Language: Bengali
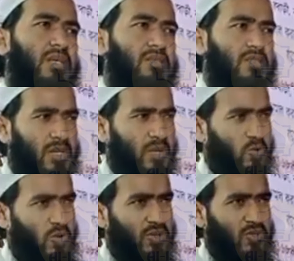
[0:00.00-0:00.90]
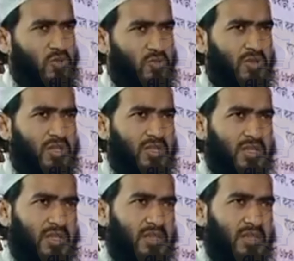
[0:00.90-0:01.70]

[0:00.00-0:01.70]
যারা কোরআন সুন্না থেকে